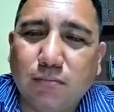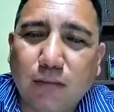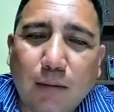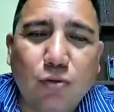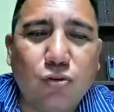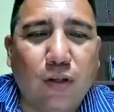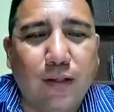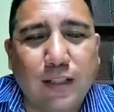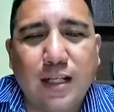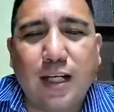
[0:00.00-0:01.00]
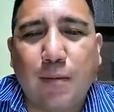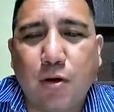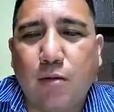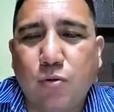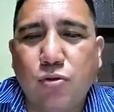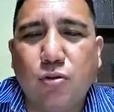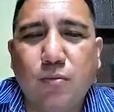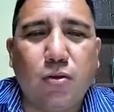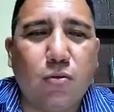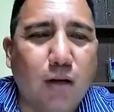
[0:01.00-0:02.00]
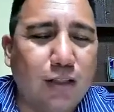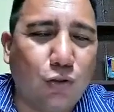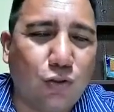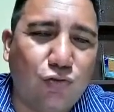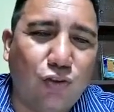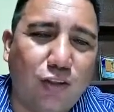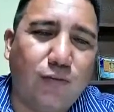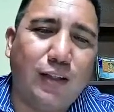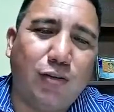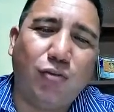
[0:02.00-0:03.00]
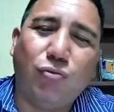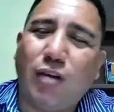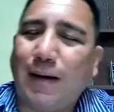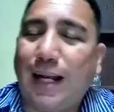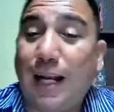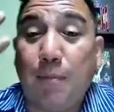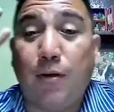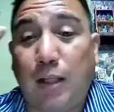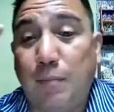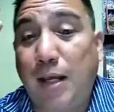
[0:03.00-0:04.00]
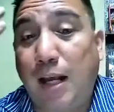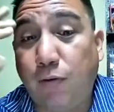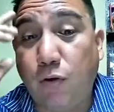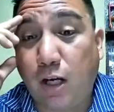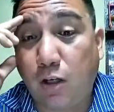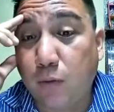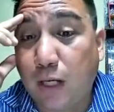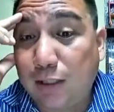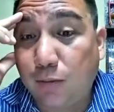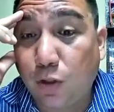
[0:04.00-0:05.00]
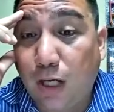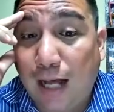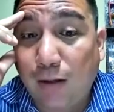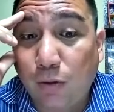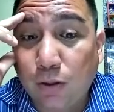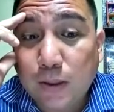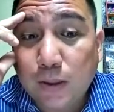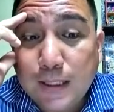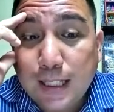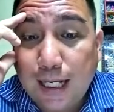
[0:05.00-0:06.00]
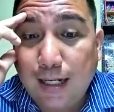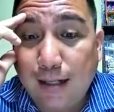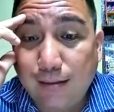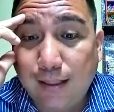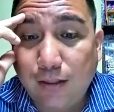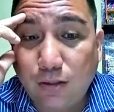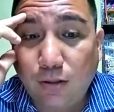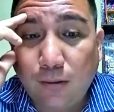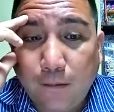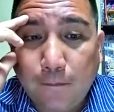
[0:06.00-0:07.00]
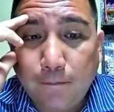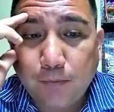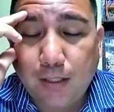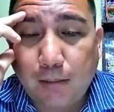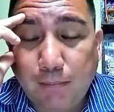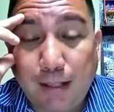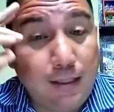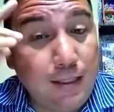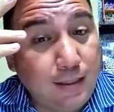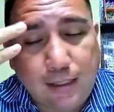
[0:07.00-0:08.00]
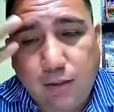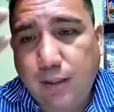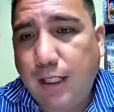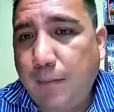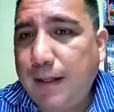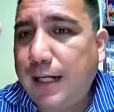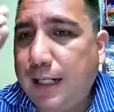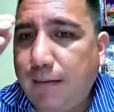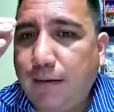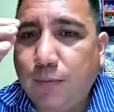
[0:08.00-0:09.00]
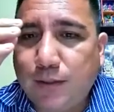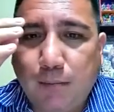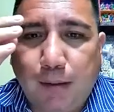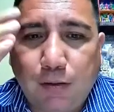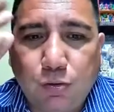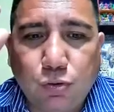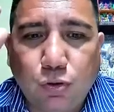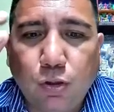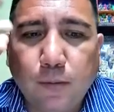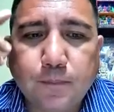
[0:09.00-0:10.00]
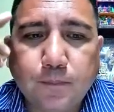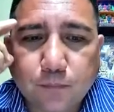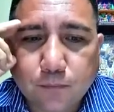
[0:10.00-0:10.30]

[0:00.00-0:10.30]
Vamos a ver, tendría que mejorar mucho. Número 4, Street Vetro, es una bala, pero también afloja como gato mojado, ¿no? En la anterior, eh, Martín trató de escapar, el caballo se paró solo.